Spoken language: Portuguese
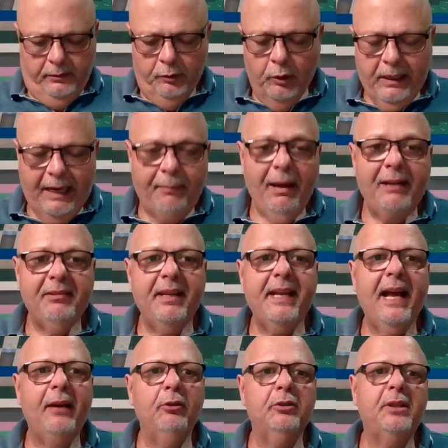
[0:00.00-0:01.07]
No gramado em
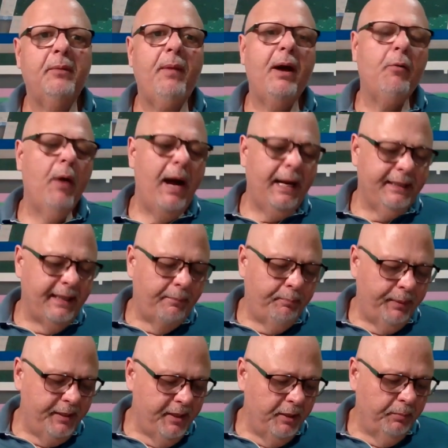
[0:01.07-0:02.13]
que a luta aguarda,
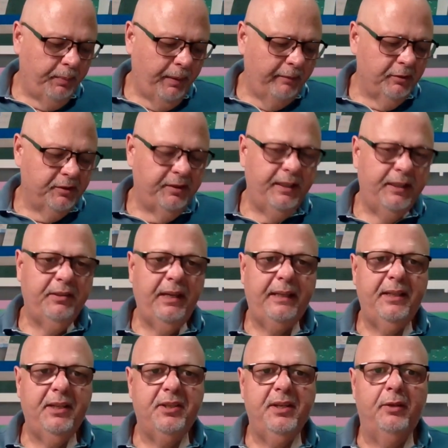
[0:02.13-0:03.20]
pedindo para você já
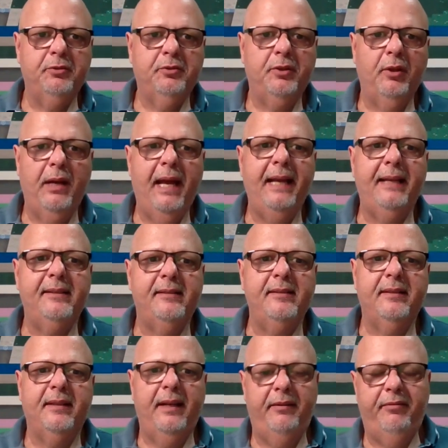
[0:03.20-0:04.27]
deixar o seu like, se
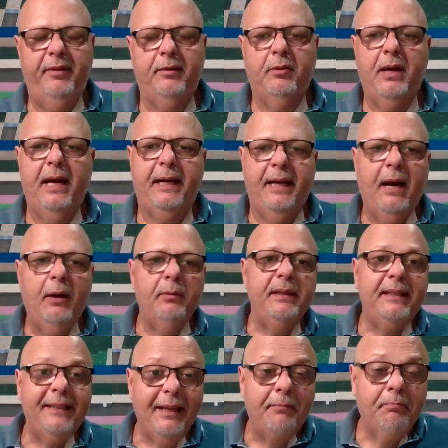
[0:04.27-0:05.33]
inscrever no canal e
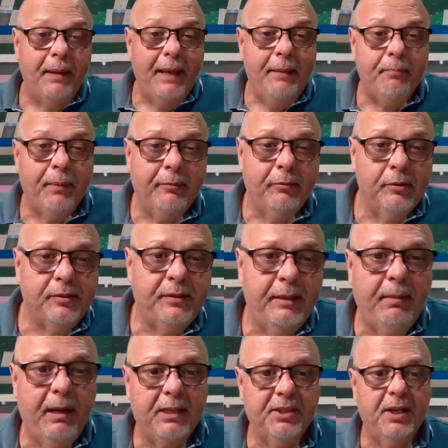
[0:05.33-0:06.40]
também para você
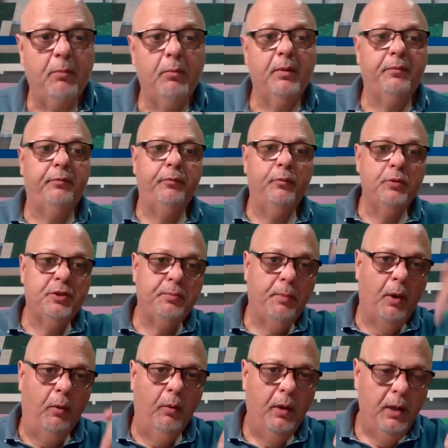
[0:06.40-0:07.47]
baixar o
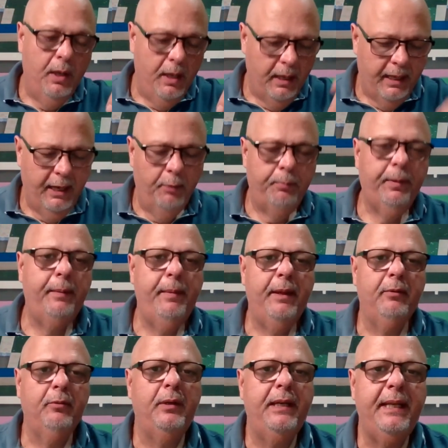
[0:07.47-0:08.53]
OneFootball, que é o
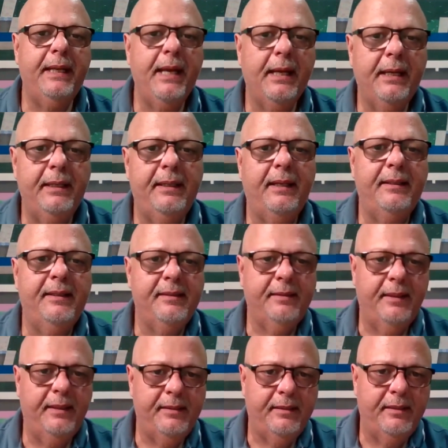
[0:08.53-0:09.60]
primeiro link aqui da
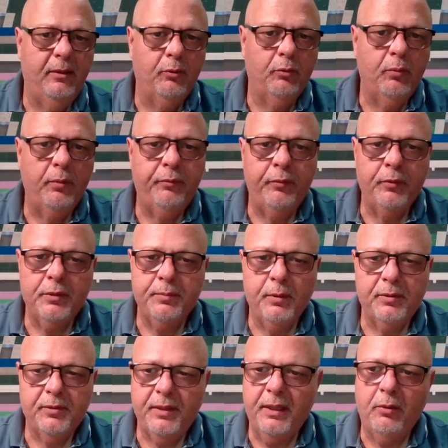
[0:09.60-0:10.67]
descrição. No OneFootball
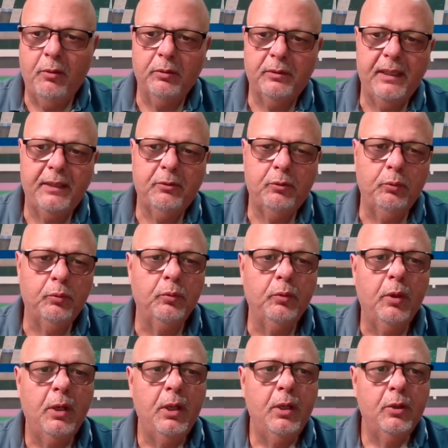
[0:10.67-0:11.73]
você encontra tudo
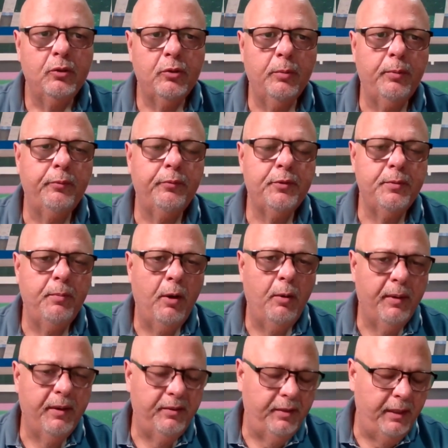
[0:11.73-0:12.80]
sobre o futebol
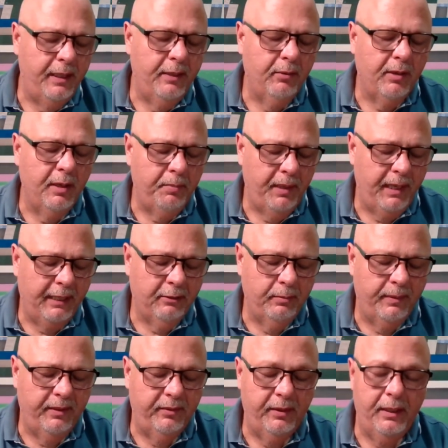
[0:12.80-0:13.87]
brasileiro, o Campeonato
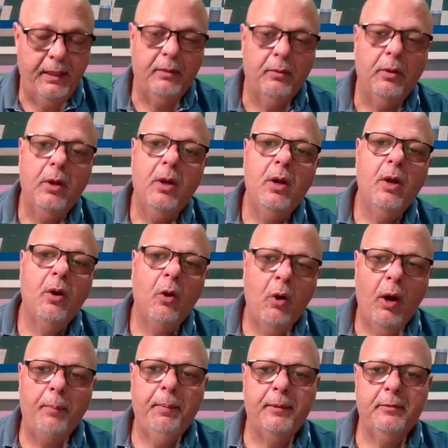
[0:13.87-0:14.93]
Brasileiro,
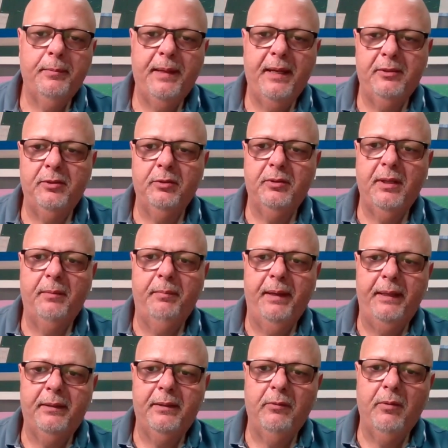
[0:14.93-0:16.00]
Copa do Brasil
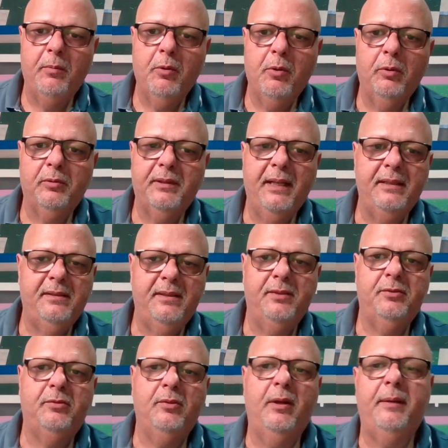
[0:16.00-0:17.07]
também. Então vamos contar essa
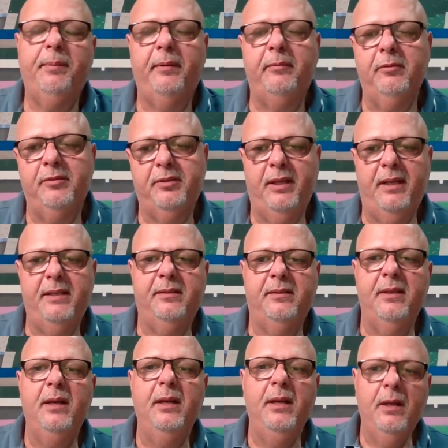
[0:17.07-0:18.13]
história para vocês.
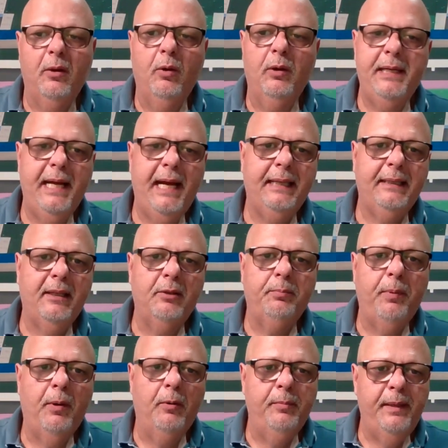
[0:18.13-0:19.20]
Goleada do
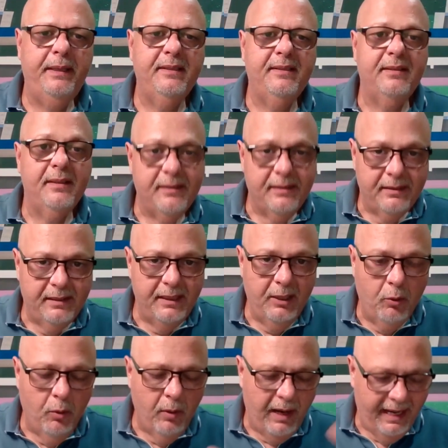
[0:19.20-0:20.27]
Palmeiras
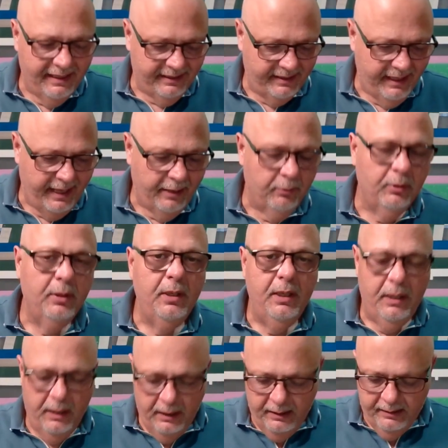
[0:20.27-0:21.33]
5 a 0
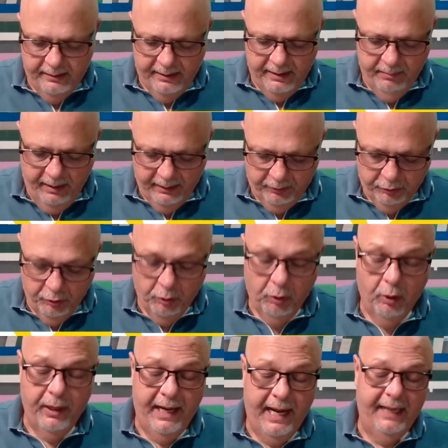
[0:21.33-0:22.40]
em cima do
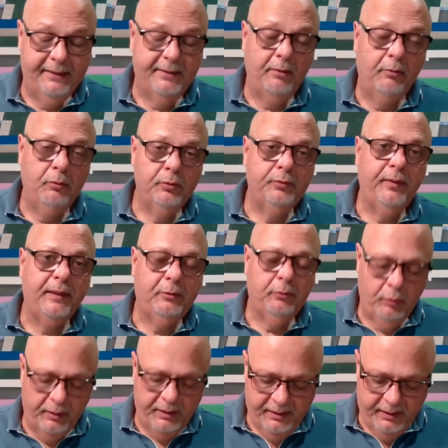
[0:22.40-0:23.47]
Goiás. Alguns
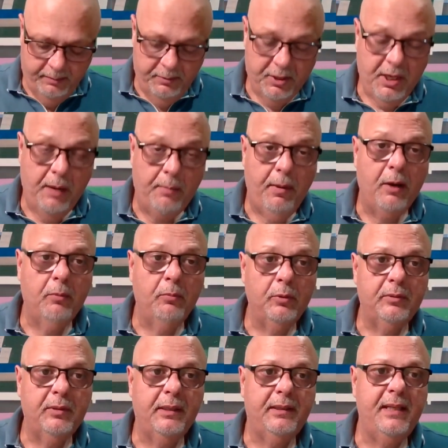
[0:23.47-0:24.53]
fatores que me chamaram
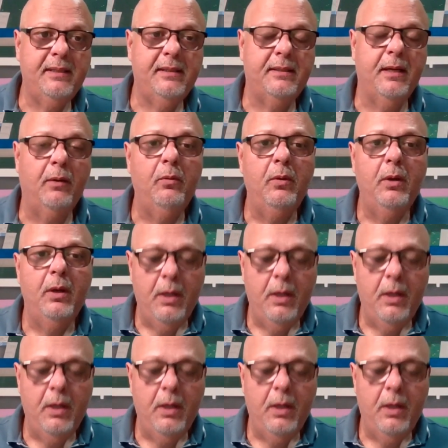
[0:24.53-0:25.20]
muita atenção